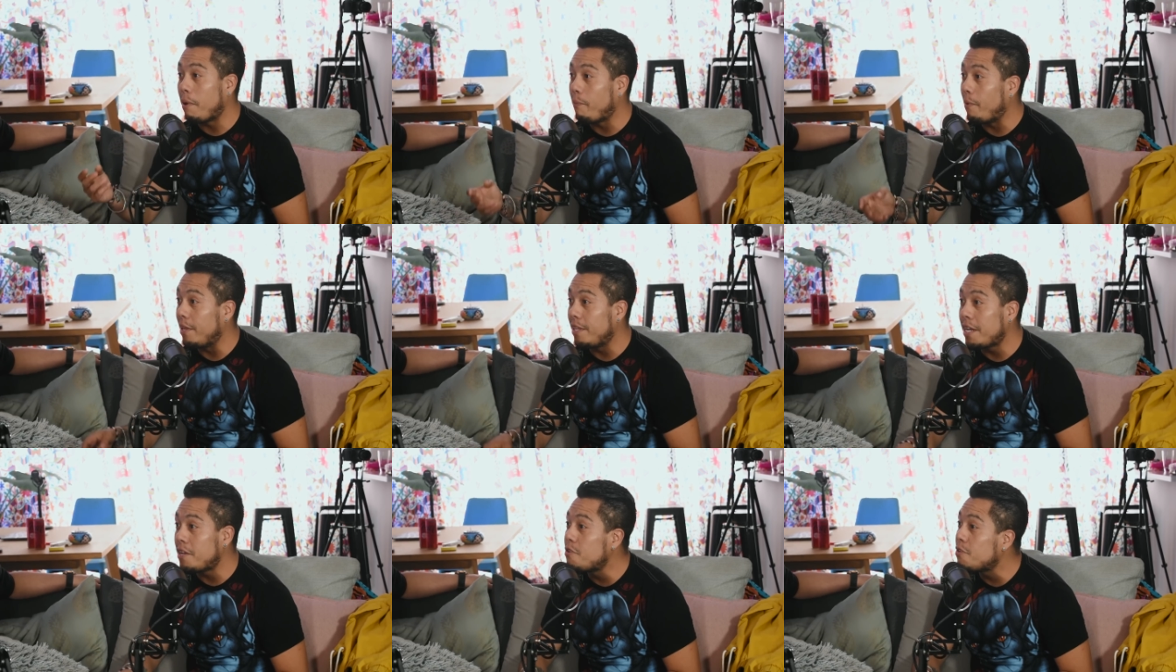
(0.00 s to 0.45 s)

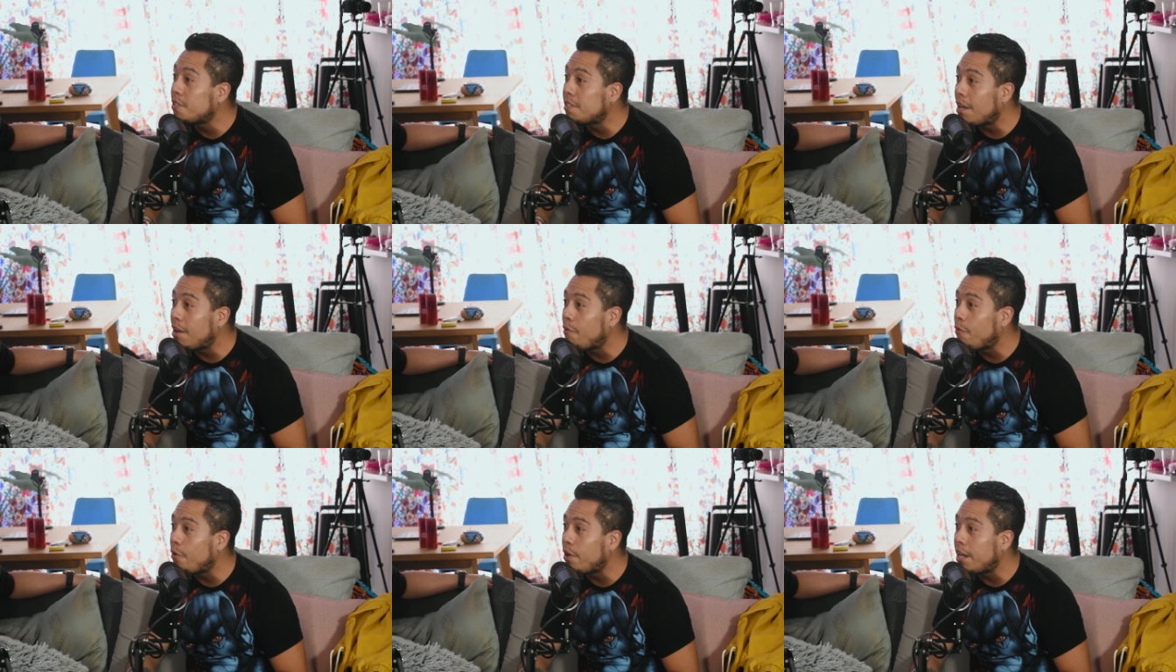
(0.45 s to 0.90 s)
papel ya no
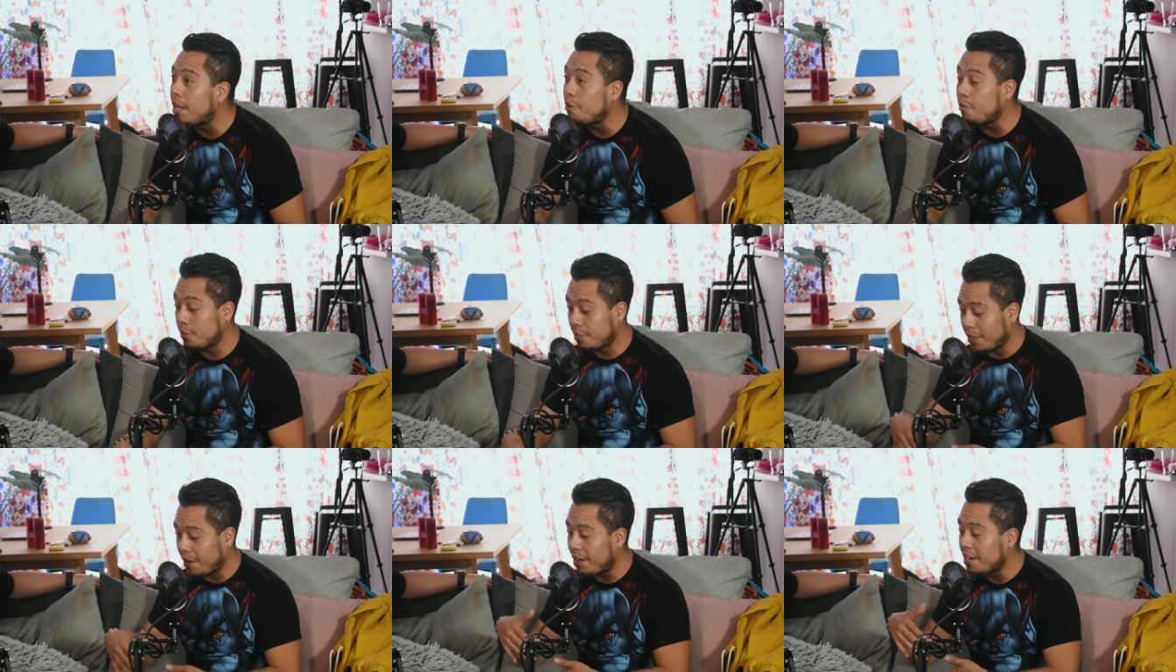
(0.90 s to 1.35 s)
estaba afuera.
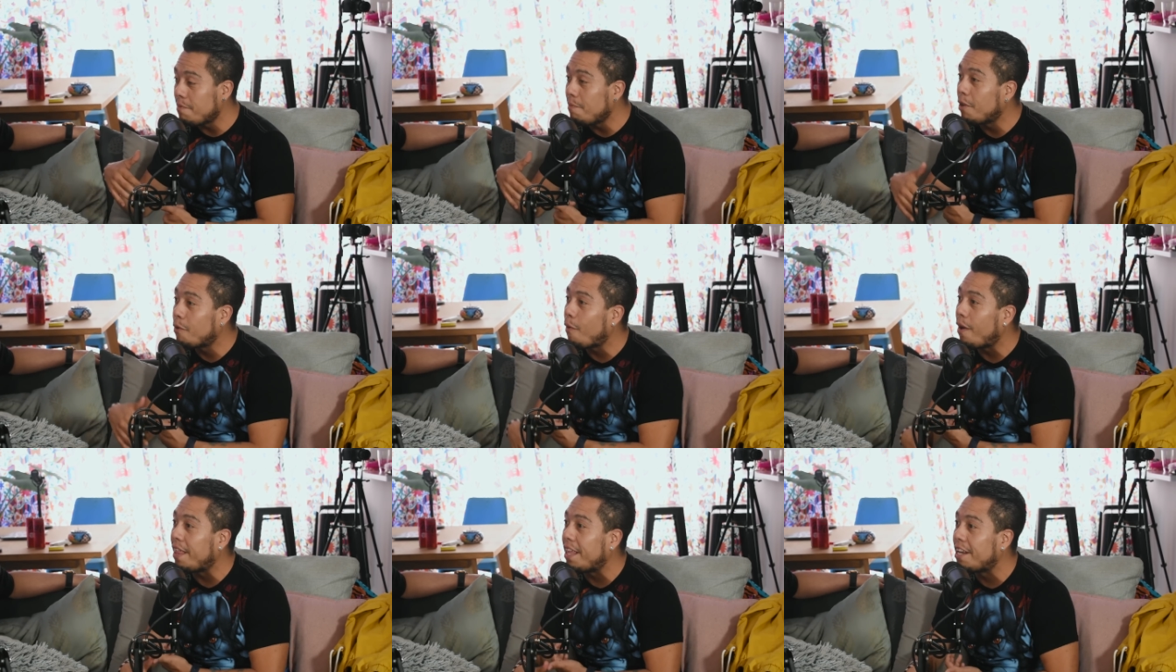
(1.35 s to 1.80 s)
No estaba ni mi
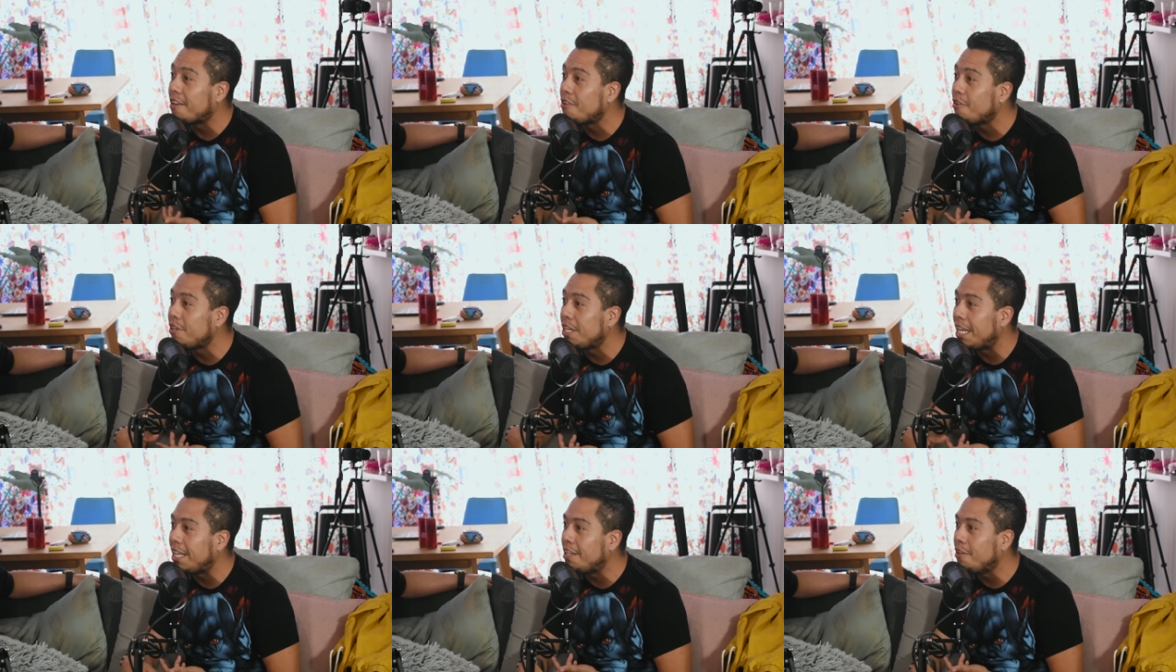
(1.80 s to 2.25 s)

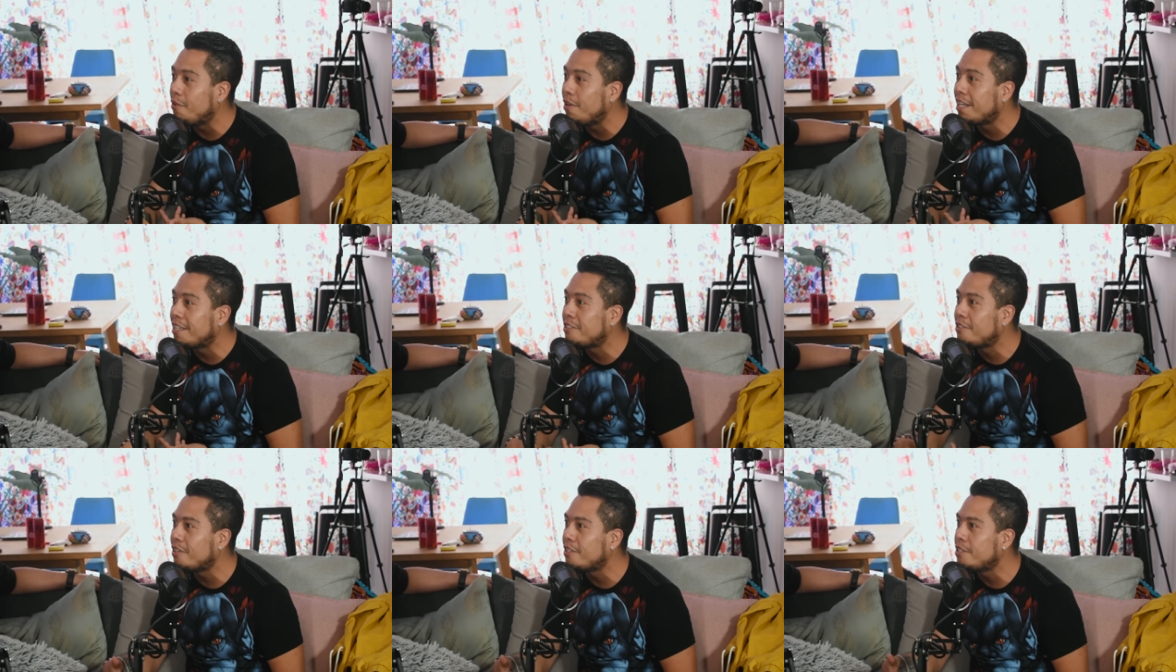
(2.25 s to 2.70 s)
cuaderno ni el
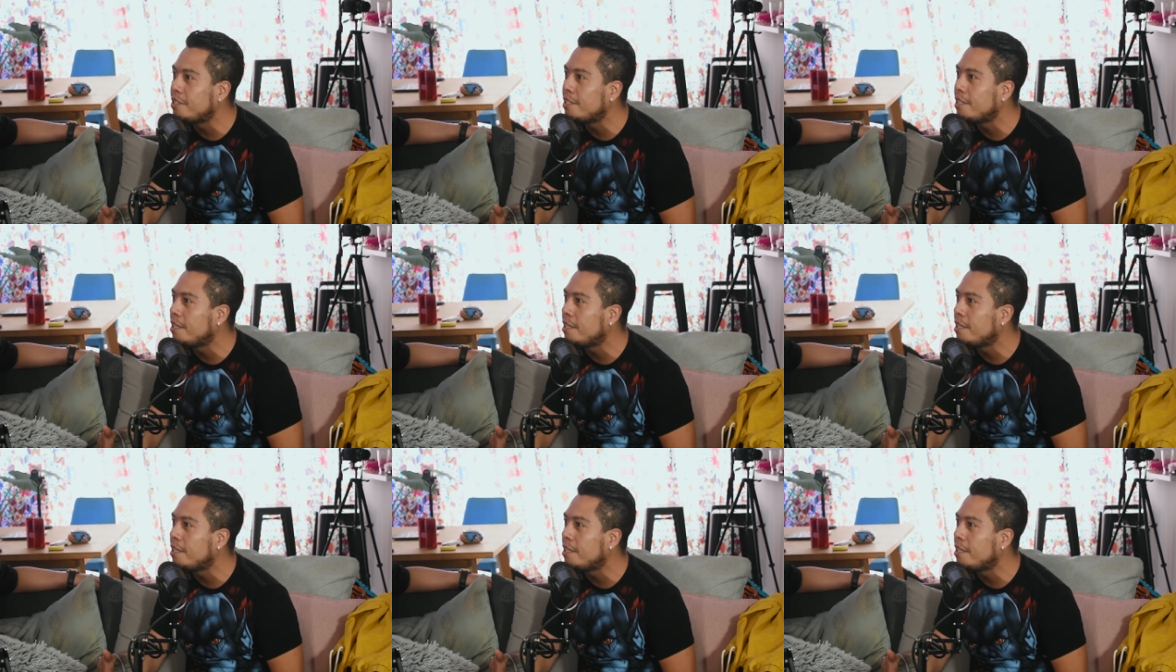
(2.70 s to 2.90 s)
Durex. ah, le